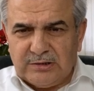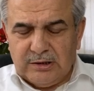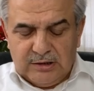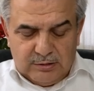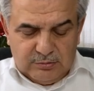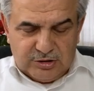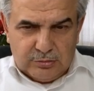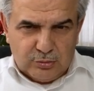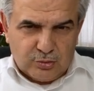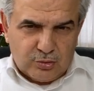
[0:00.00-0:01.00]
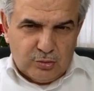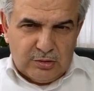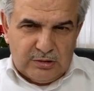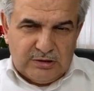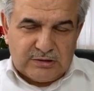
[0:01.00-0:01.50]
satarmış. Su
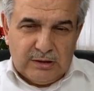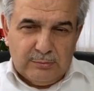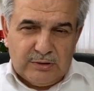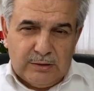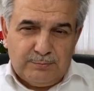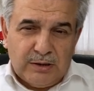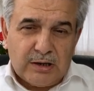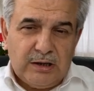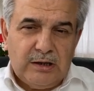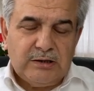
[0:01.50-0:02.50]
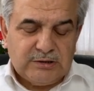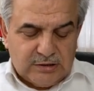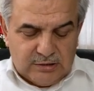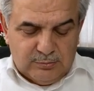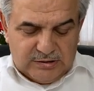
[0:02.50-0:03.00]
İslam'da para ile
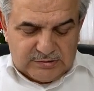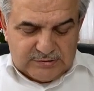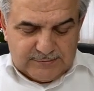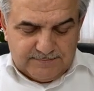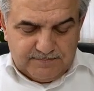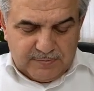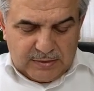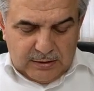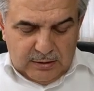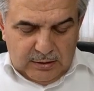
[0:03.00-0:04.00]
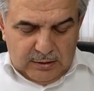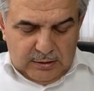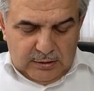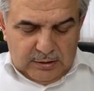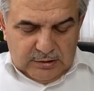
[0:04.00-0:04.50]
satılmaz.''
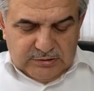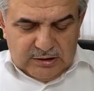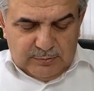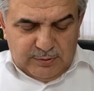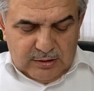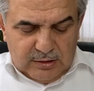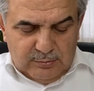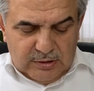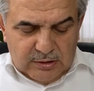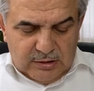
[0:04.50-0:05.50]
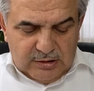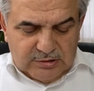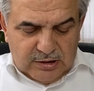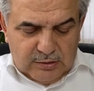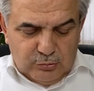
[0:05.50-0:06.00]
Hz. Peygamber
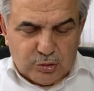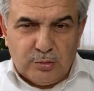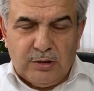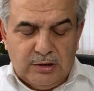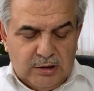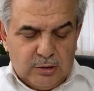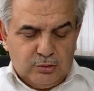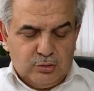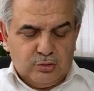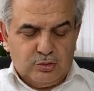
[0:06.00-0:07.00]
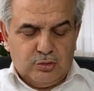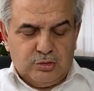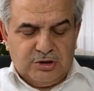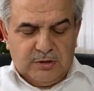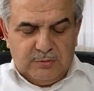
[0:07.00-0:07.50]
aleyhisselam Müslümanların
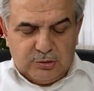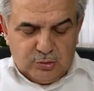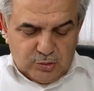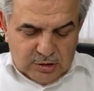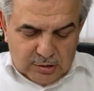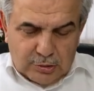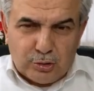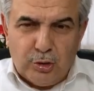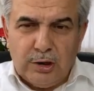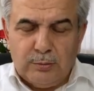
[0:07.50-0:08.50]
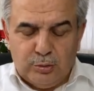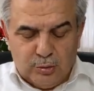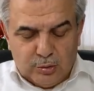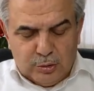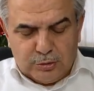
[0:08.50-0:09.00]
susuzluk çekmesi üzerine şöyle
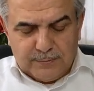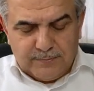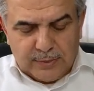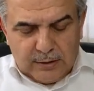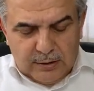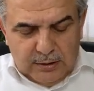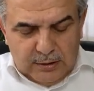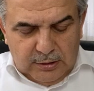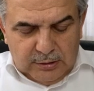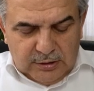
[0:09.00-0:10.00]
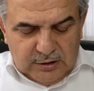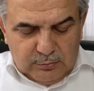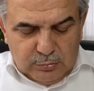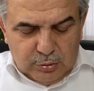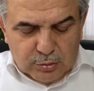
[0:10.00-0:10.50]
buyuruyor.
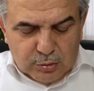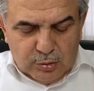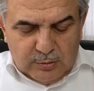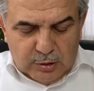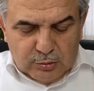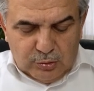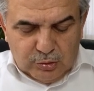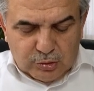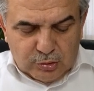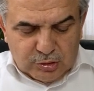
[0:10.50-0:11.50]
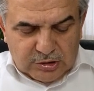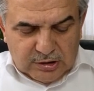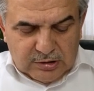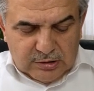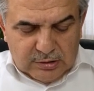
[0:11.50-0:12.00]
Kim bu Rume kuyusunu
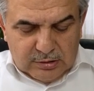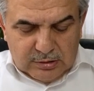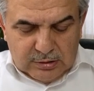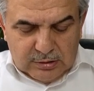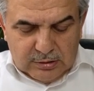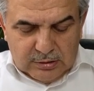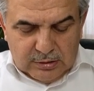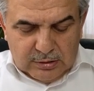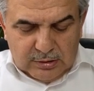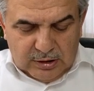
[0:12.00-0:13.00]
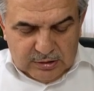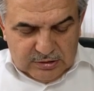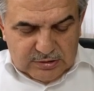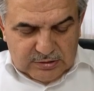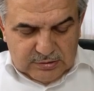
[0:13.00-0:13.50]
satın
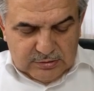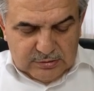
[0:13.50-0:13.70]
alır,